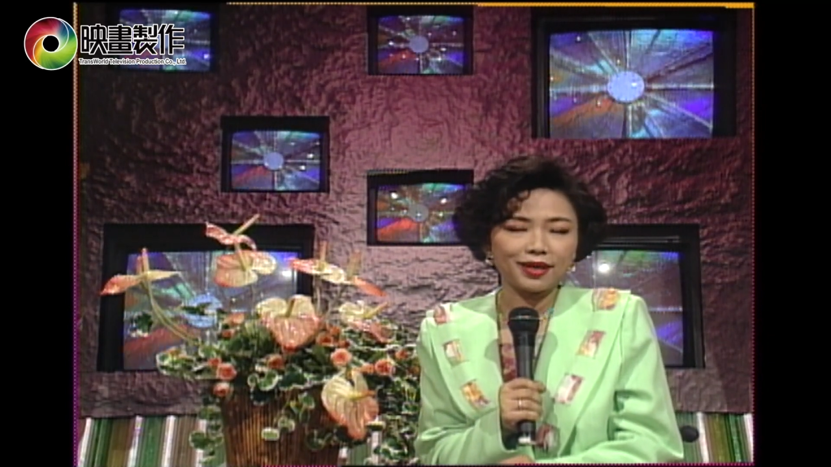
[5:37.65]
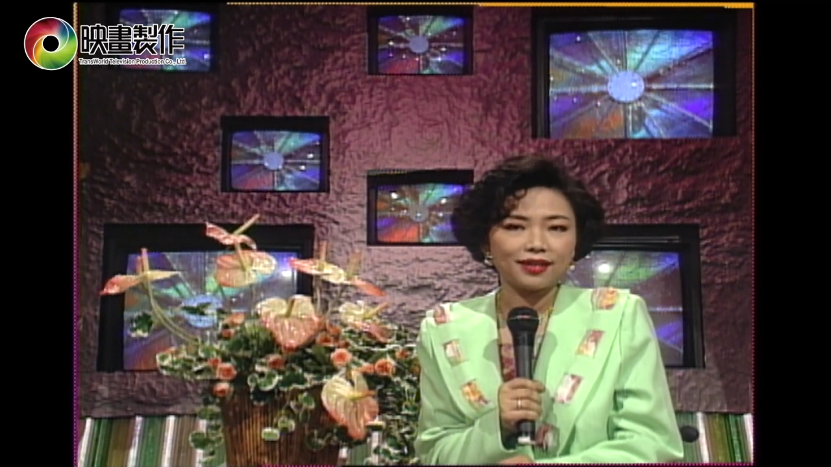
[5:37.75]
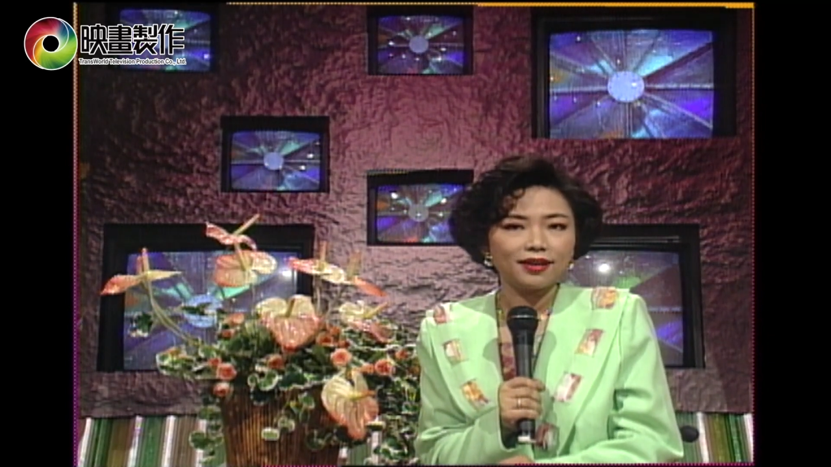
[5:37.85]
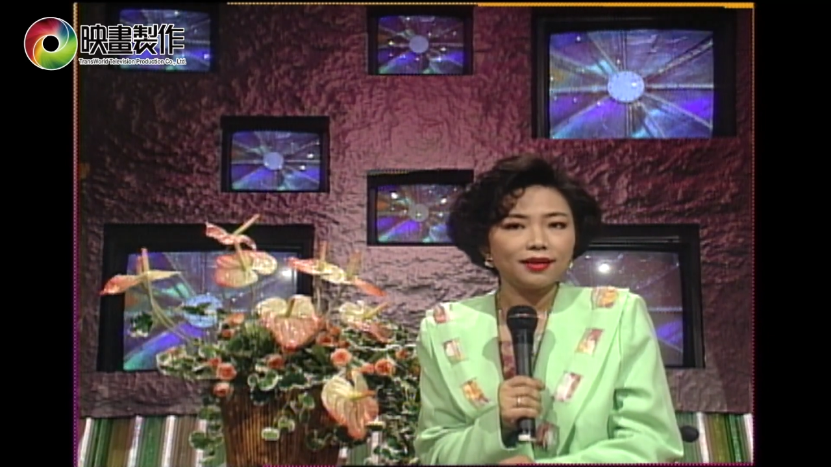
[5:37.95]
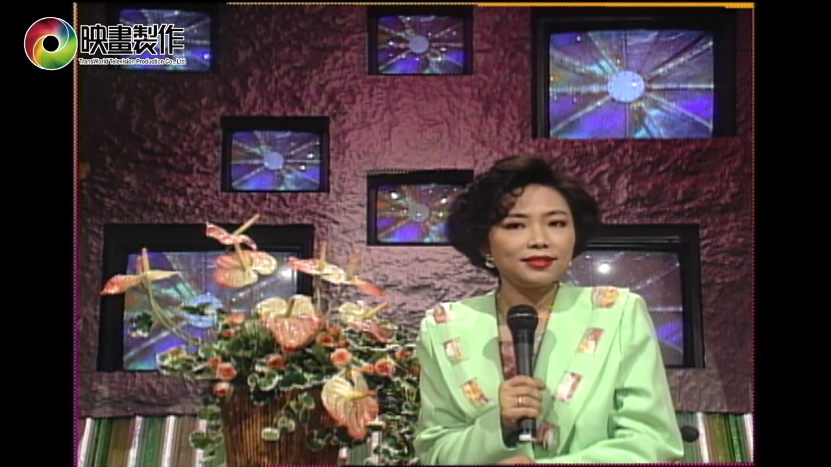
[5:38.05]

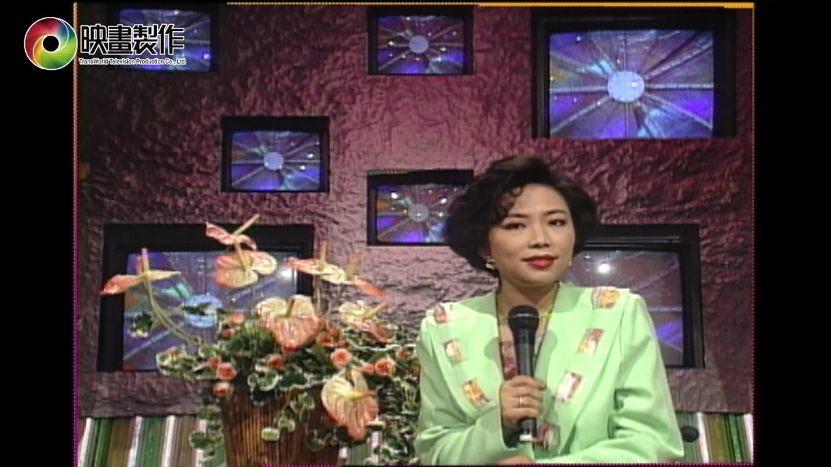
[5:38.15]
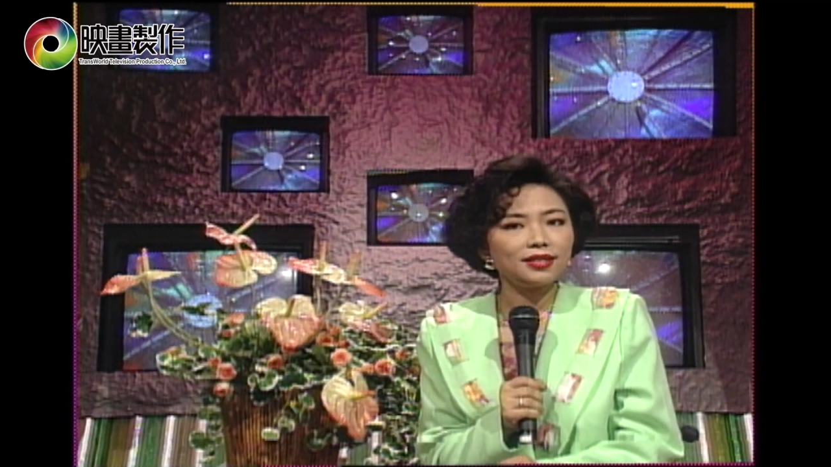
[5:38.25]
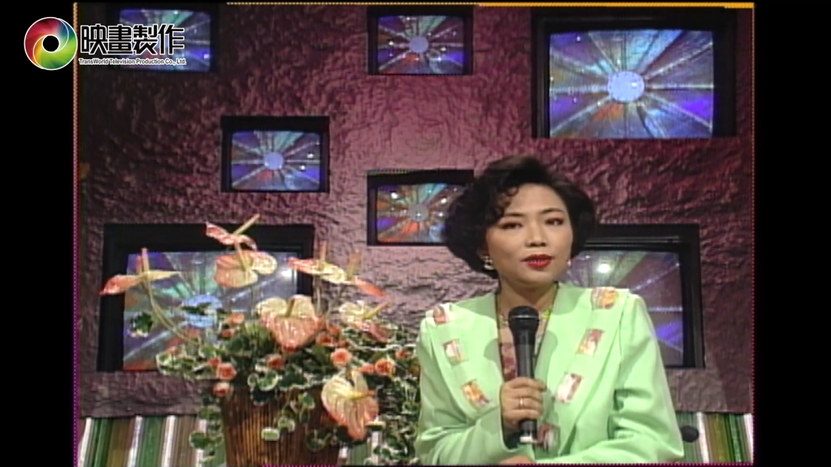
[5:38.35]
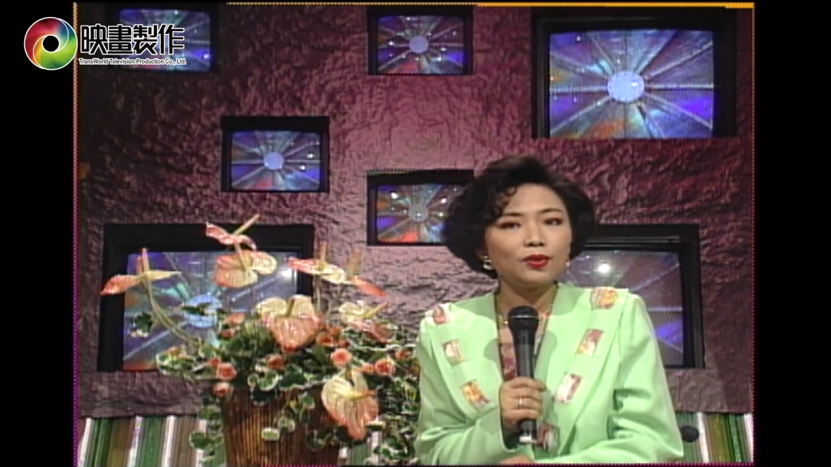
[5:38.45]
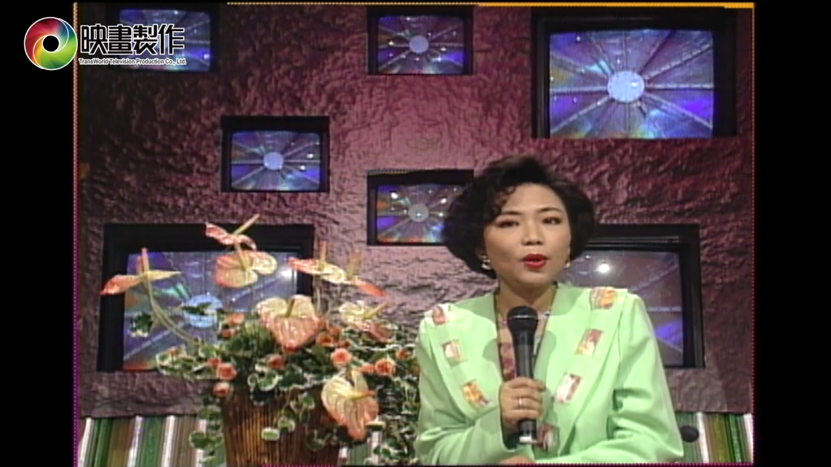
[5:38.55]
怨，
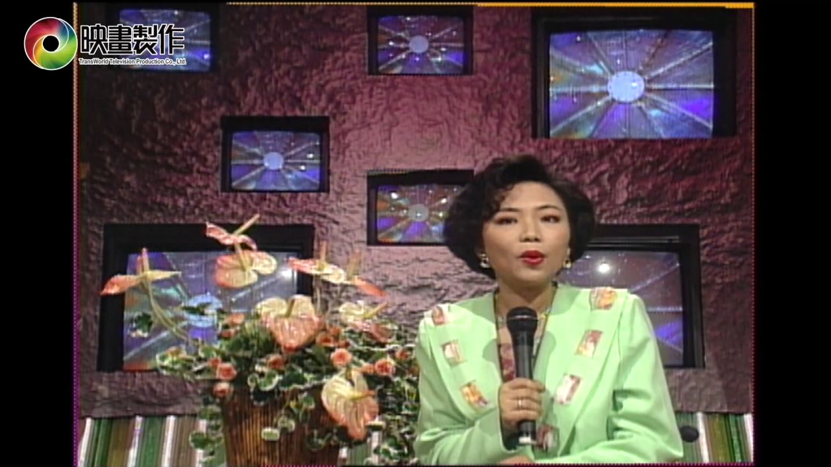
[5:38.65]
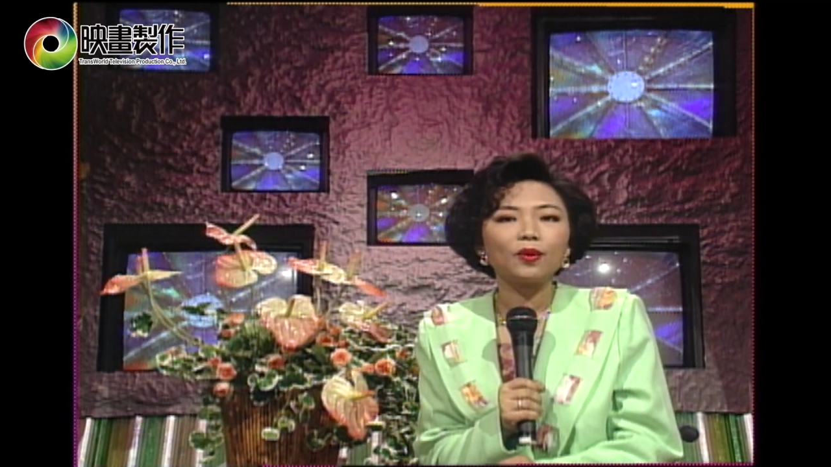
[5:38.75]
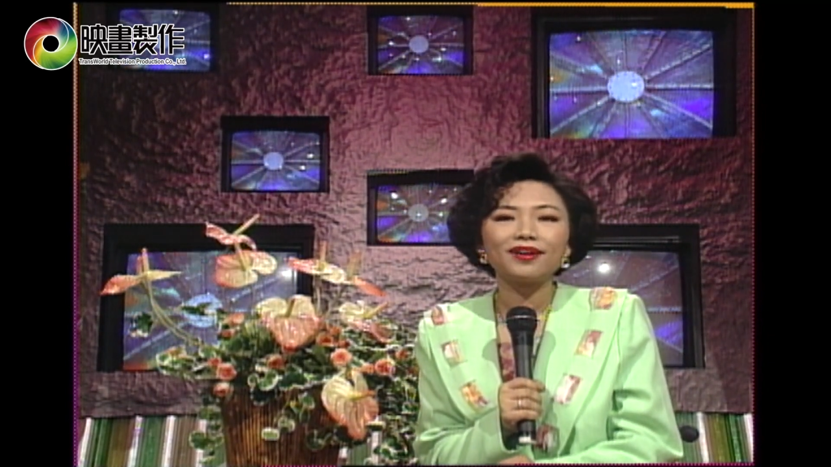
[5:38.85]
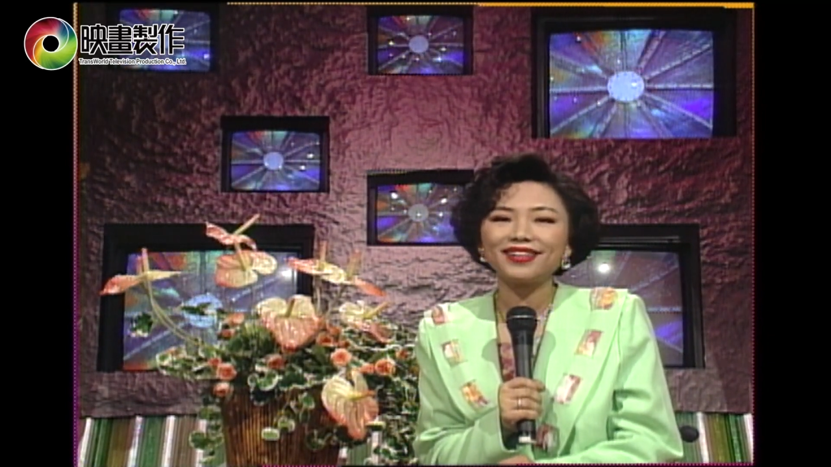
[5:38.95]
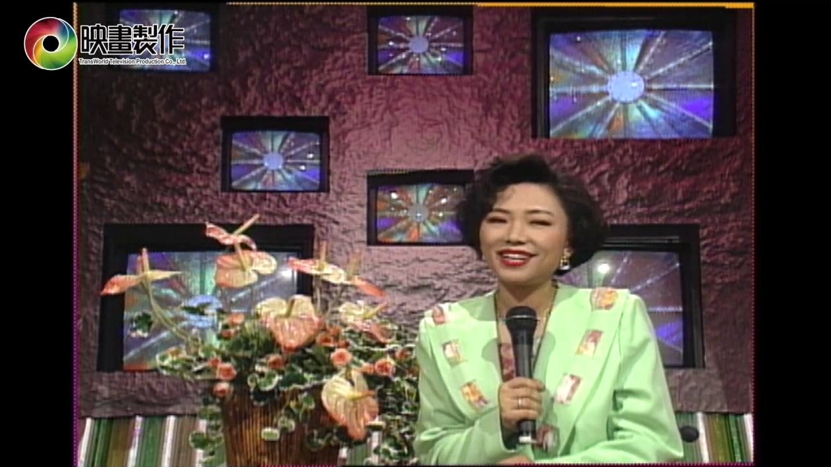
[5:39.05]
心动。